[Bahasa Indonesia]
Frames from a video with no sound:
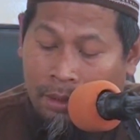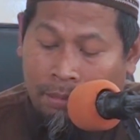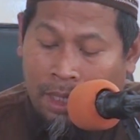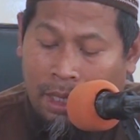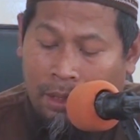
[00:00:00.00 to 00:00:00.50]

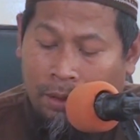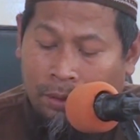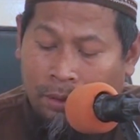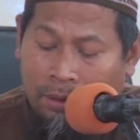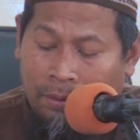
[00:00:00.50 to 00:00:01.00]
maka
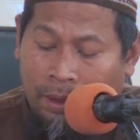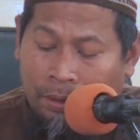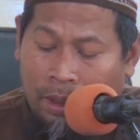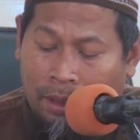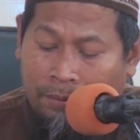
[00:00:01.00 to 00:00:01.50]
Rasulullah
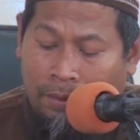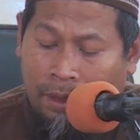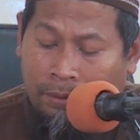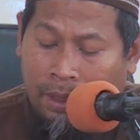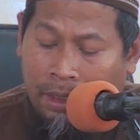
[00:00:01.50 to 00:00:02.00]

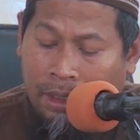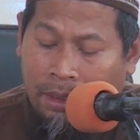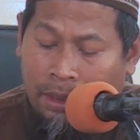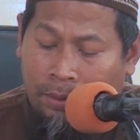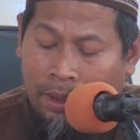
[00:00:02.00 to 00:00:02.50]
sallallahu
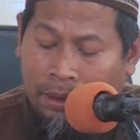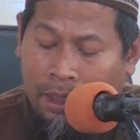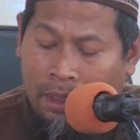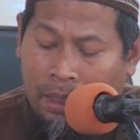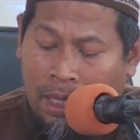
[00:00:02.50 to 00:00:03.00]
alaihi
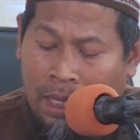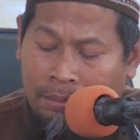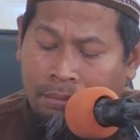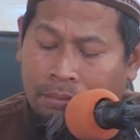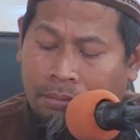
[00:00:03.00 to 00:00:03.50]

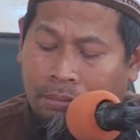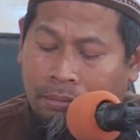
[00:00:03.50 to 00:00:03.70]
wasallam